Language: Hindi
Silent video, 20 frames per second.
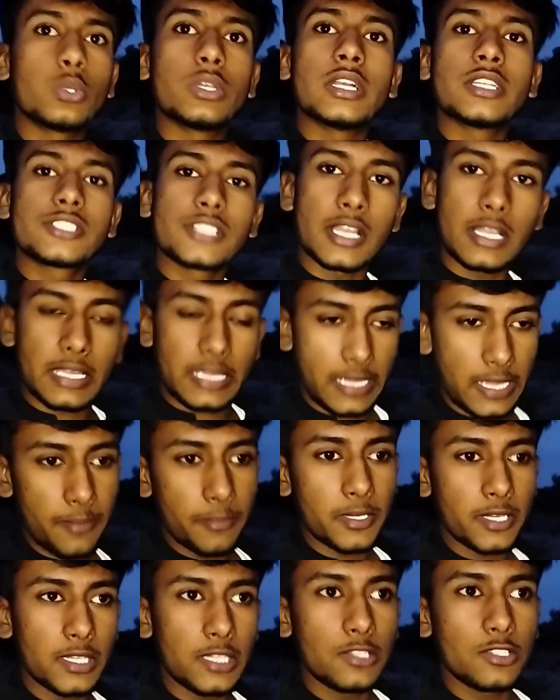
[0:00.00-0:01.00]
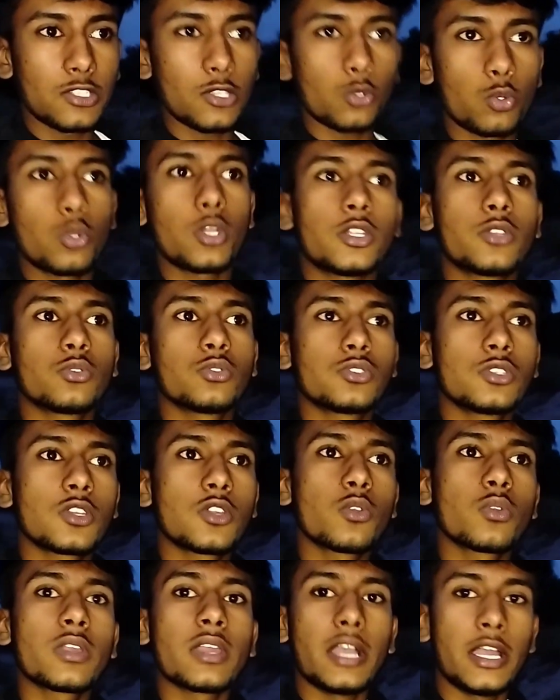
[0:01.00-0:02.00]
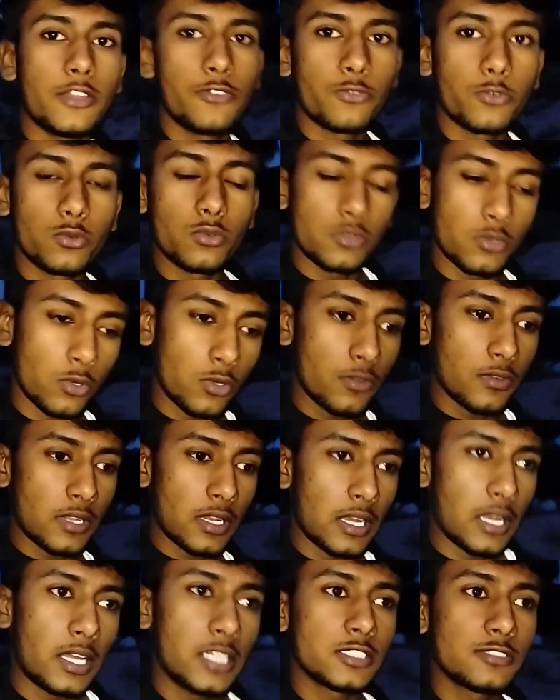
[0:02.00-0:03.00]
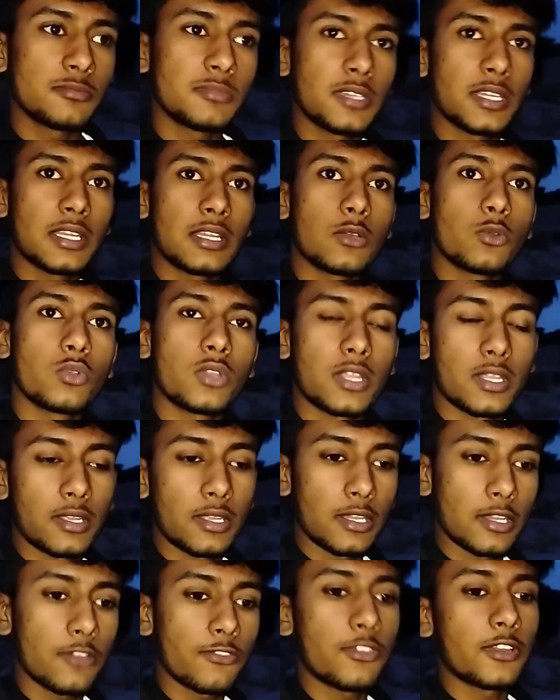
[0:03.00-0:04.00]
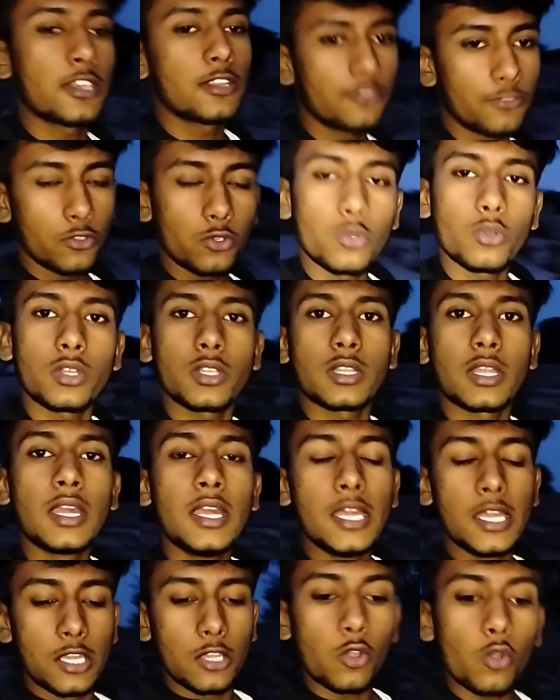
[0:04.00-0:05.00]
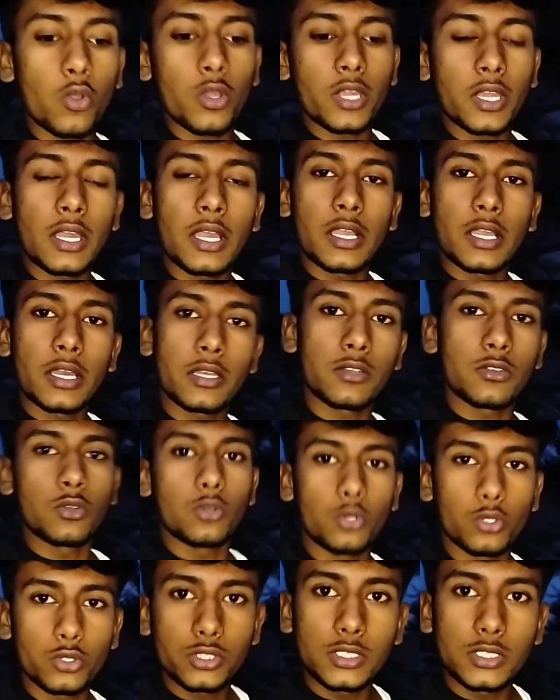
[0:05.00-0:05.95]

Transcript: कोई अच्छा कैमरे की ज़रूरत होसी क्योंकि आईफोन होना लाजमी उन्हें कितने फनी वीडियो कितने क्योंकि अगर